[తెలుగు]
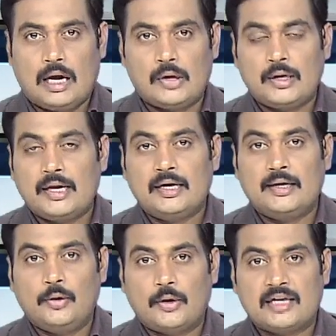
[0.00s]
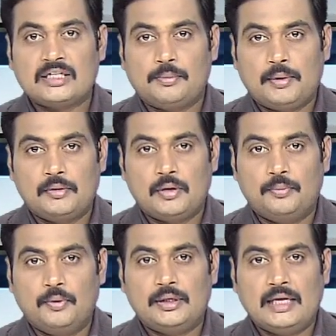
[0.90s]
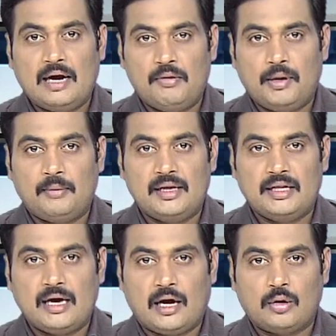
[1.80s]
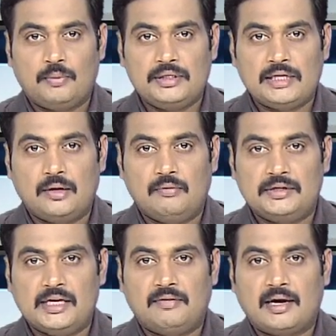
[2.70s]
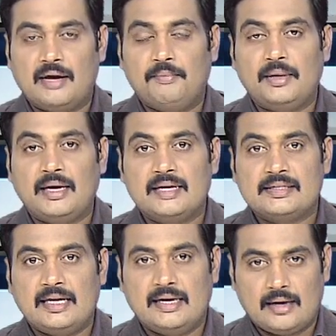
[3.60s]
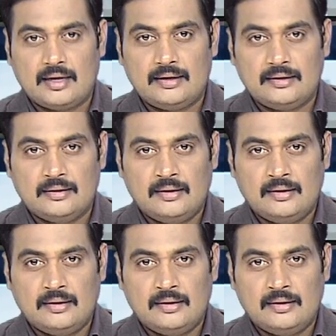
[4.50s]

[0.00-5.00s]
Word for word: ఆరోగ్య రంగంలో రాష్ట్ర ప్రభుత్వం పూర్తిగా విఫలమైందని ఆరోపించారు విజయవాడ ఎంపీ కేశినేని నాని